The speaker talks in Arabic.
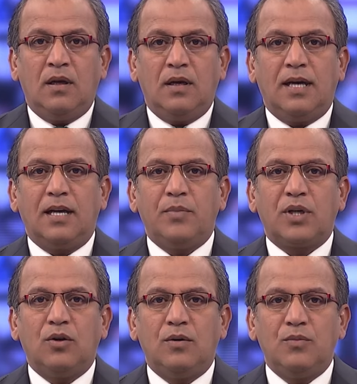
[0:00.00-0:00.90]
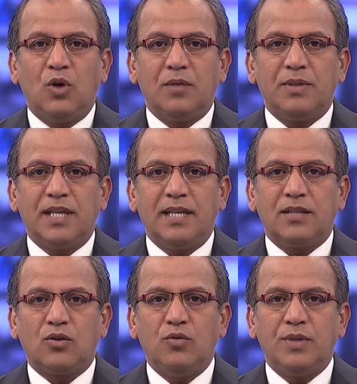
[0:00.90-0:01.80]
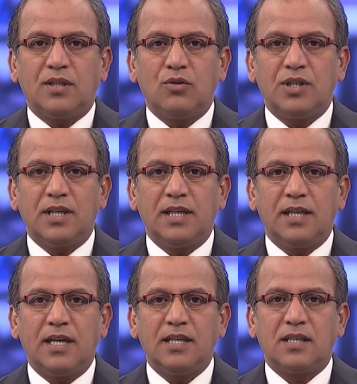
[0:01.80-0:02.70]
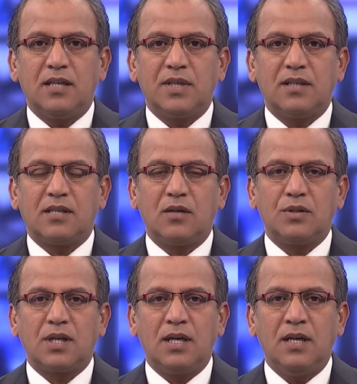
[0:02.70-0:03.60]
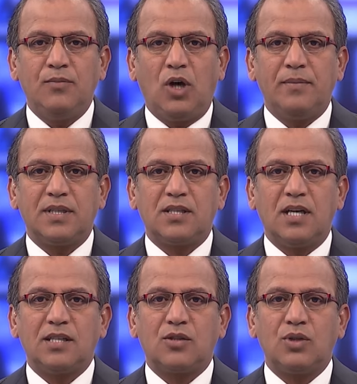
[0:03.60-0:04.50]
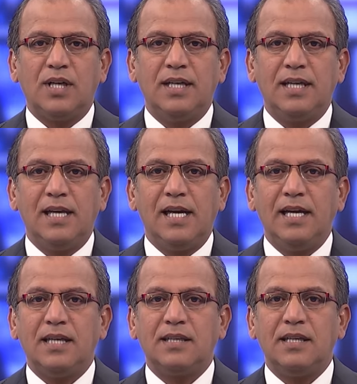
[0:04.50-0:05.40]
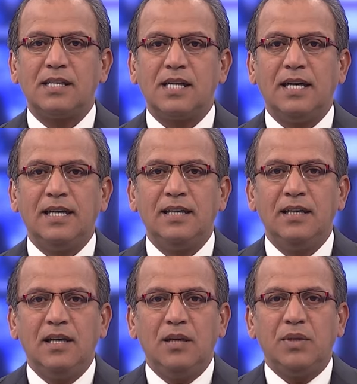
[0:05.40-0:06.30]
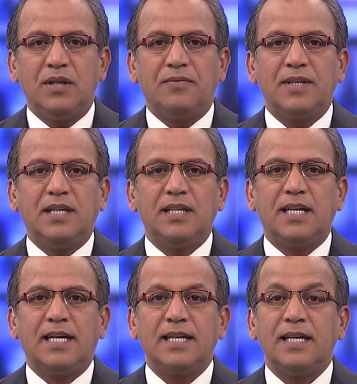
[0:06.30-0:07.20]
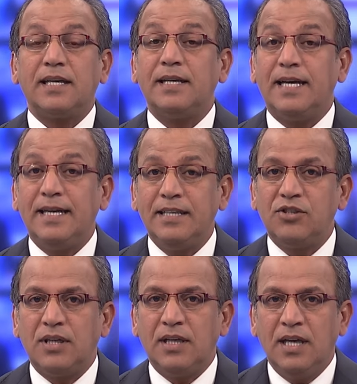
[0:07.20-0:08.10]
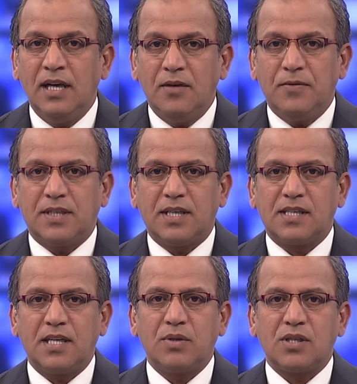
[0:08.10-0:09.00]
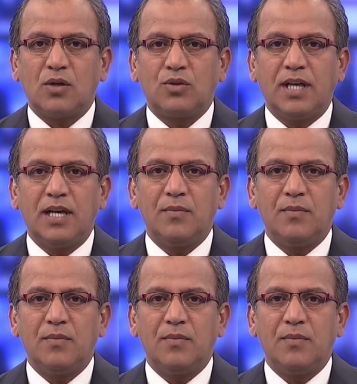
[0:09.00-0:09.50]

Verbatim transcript: أهلا بكم والبداية من توجيه رئيس مجلس الوزراء محمد الشاع السوداني لهيئة النزاهة بفتح تحقيق عاجل في التسريب الصوتي